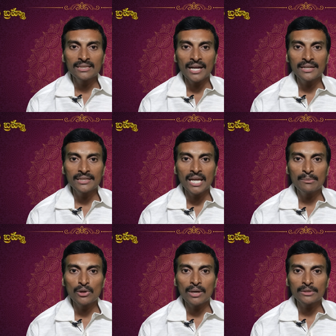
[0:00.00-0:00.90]
దాన్ని ఏ
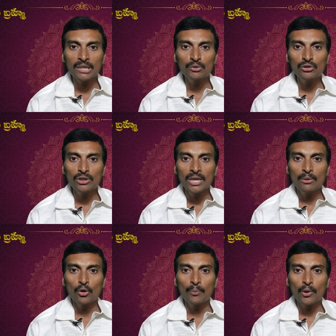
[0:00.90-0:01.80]

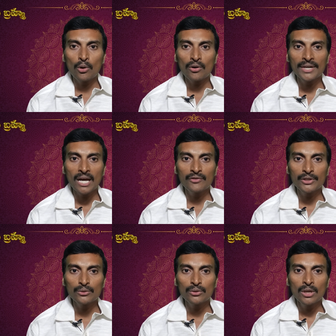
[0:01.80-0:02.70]
ఒప్పుకోకుండా
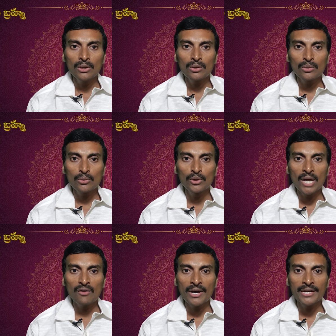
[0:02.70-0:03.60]
వీరు
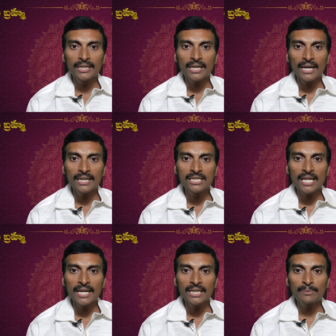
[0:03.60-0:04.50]
కూడా వారిని
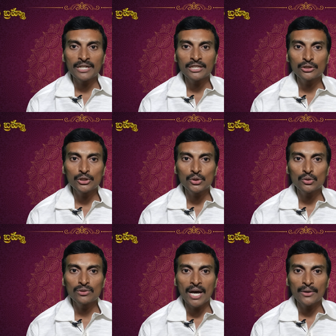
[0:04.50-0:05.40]
ఖండించడానికి ప్రయత్నిస్తూ
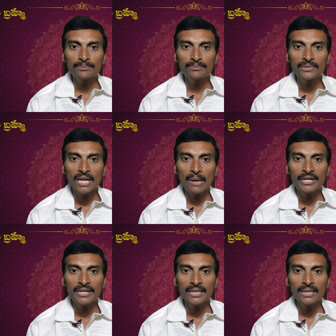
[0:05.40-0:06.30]
ఉన్నారు
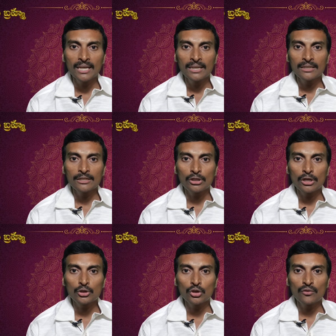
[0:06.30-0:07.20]
కాబట్టి
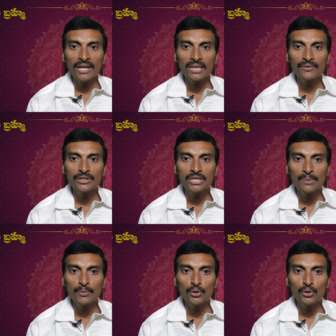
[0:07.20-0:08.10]
ఇతరులతో వాదన
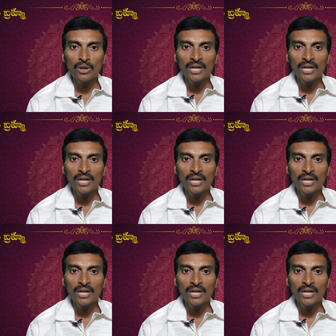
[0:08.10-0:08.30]
వచ్చినప్పుడు